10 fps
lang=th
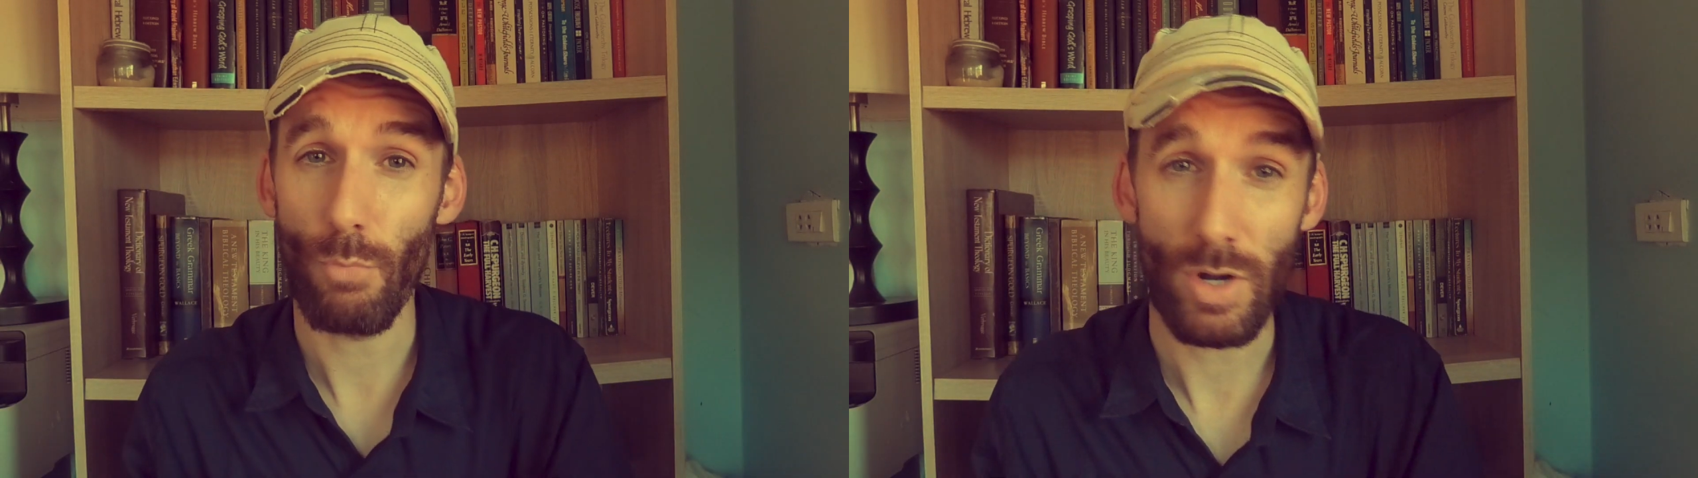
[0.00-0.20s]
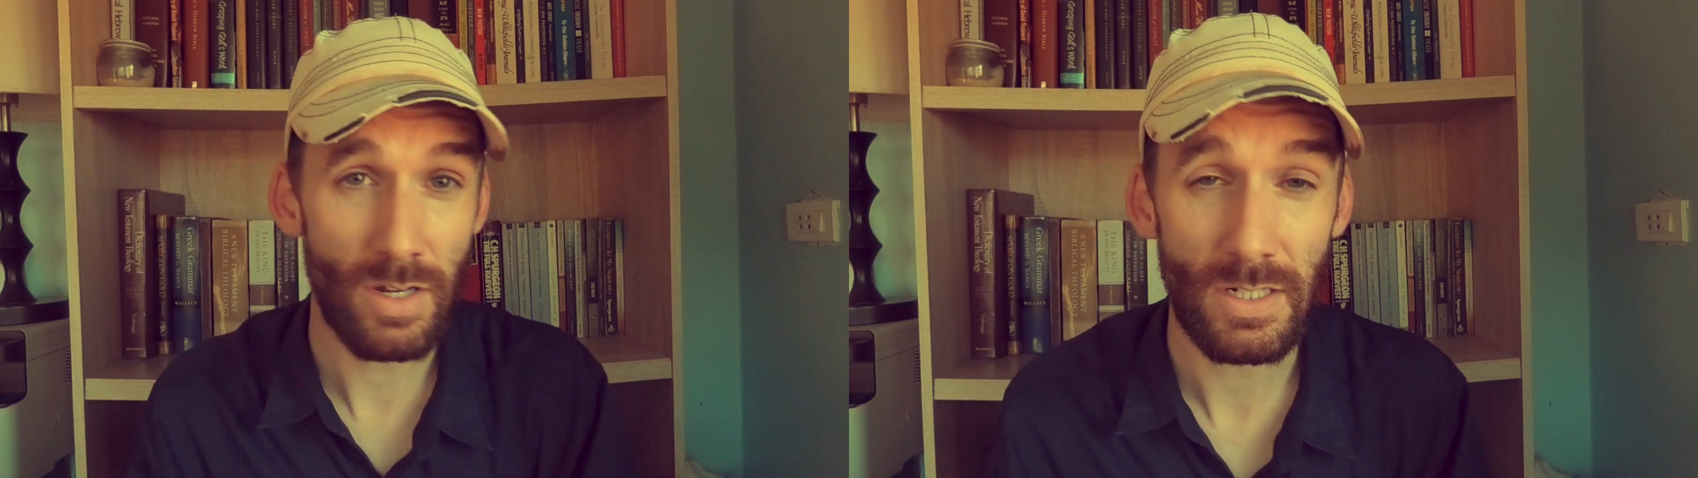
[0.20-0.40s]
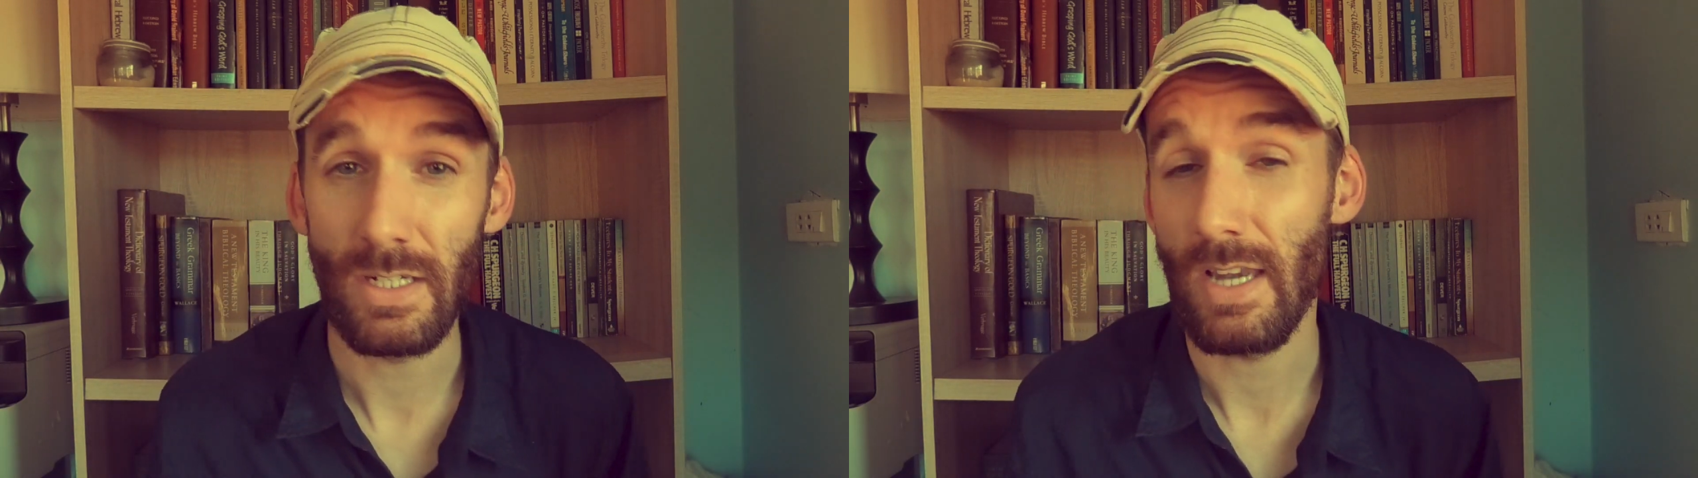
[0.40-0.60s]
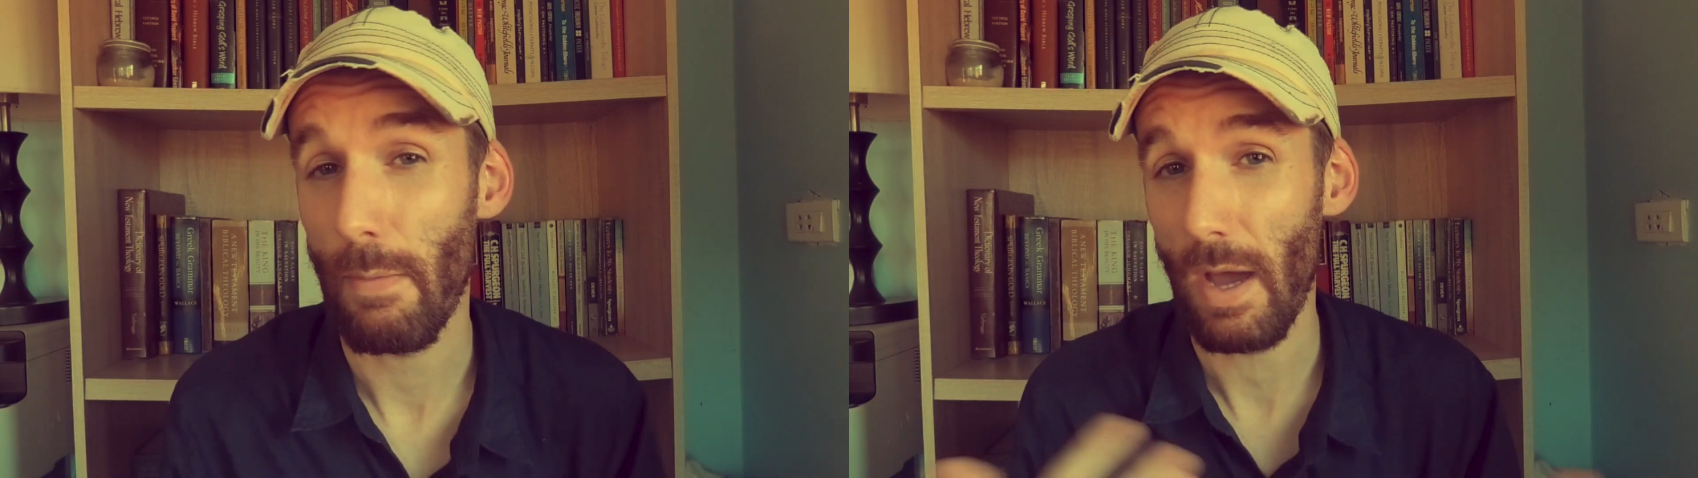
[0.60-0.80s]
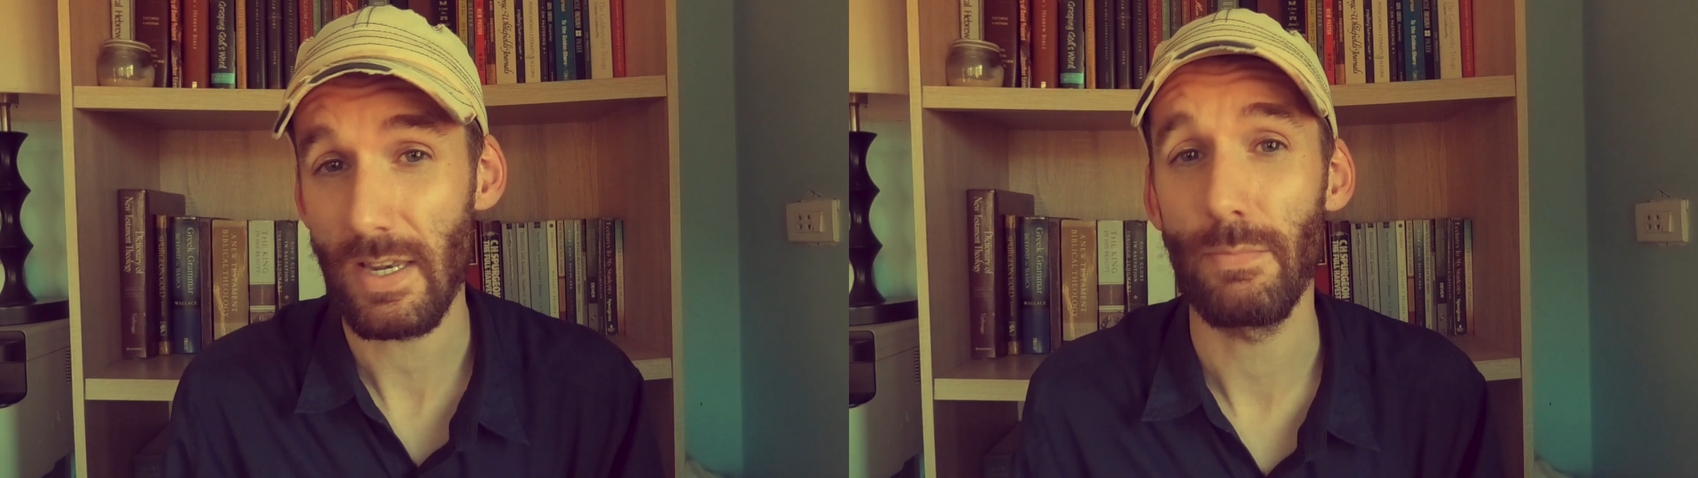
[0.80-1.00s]
บทอื่นๆ ใน
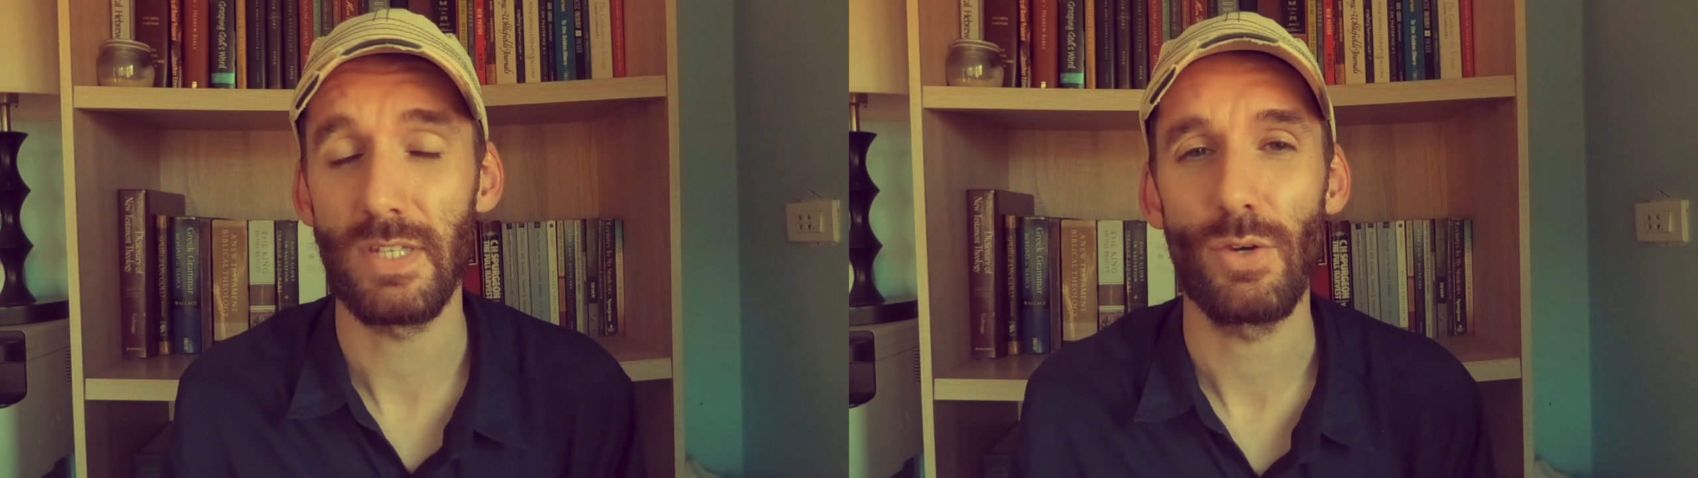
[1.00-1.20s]
พระธรรมส